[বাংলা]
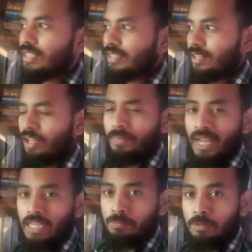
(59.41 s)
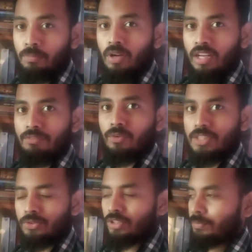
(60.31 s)
তাহলে আমি একাডেমিক পড়াকে
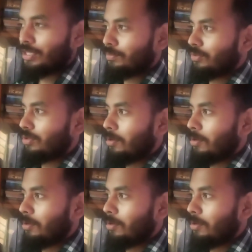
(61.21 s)
ফোকাস করতে পারবো